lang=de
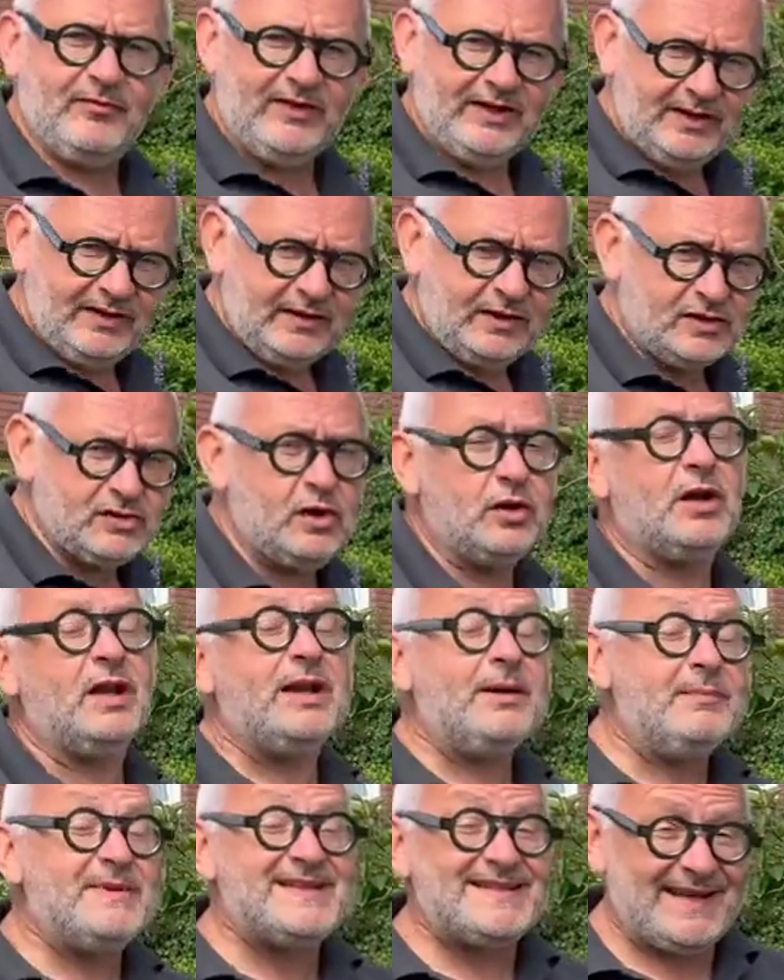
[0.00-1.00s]
Winter, sondern
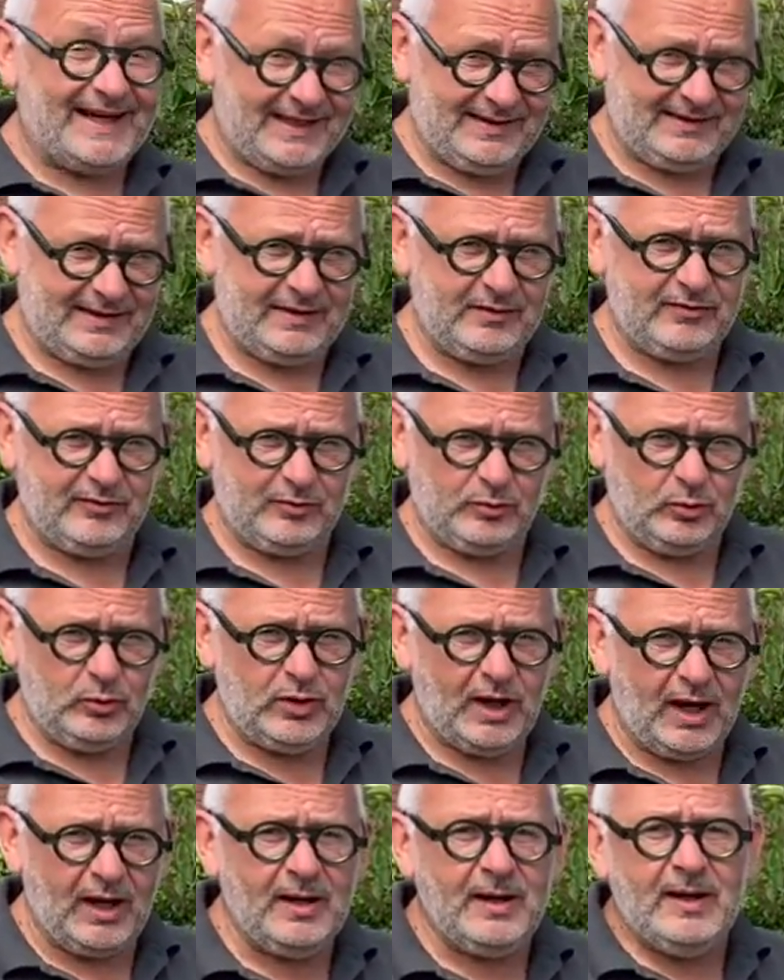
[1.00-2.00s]
im zeitigen Frühjahr,